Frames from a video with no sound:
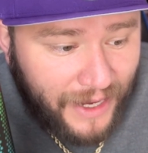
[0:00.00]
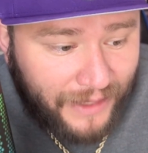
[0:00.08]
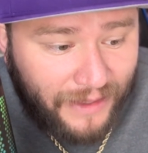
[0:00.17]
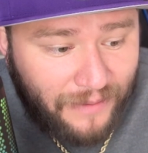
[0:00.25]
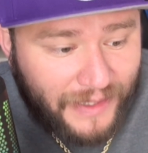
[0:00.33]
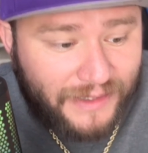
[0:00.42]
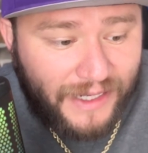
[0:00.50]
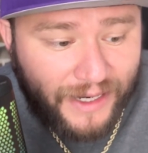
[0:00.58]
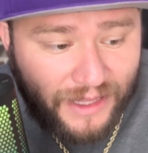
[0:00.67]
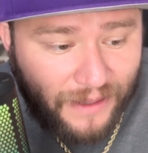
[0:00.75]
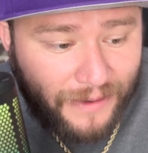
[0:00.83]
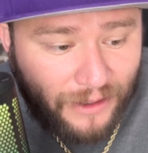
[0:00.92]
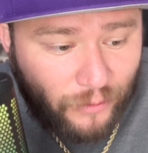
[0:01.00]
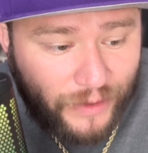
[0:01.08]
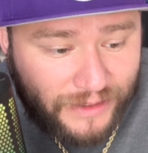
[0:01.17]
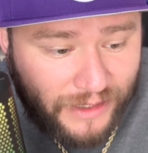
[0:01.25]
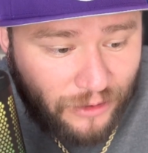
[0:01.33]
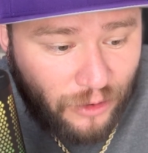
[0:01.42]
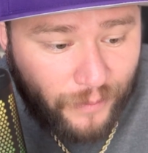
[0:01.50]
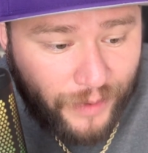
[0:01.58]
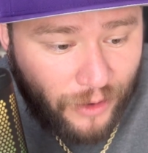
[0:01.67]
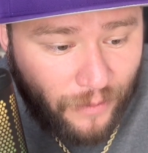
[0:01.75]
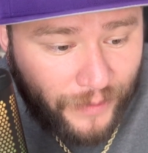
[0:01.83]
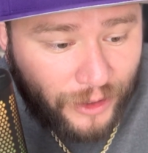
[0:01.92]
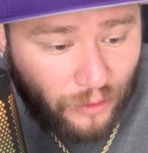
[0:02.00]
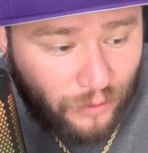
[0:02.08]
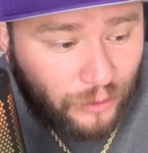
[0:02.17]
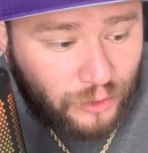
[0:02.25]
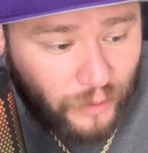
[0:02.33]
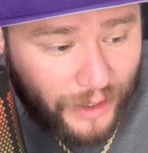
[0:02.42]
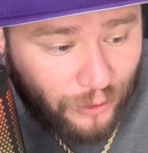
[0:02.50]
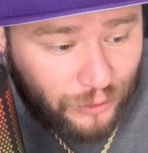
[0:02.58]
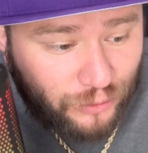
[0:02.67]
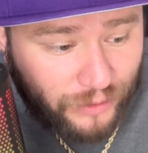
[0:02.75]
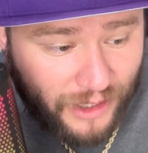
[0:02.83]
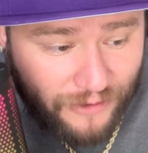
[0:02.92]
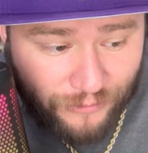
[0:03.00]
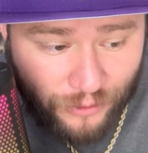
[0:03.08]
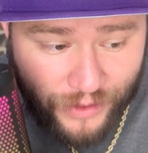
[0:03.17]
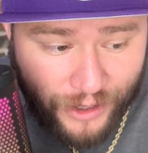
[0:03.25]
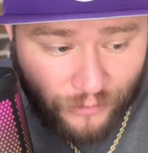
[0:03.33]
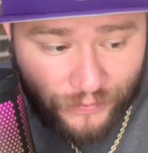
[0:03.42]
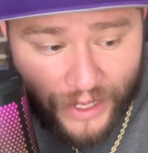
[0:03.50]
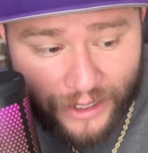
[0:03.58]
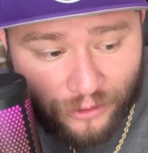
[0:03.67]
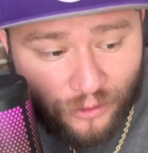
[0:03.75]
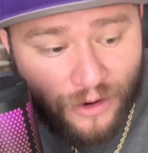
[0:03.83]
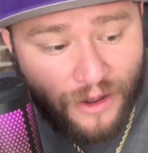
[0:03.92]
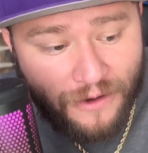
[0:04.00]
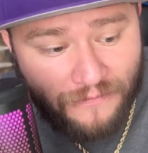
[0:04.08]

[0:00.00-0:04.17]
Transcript: En el mensaje debe incluirse el nombre completo del usuario, su teléfono de contacto,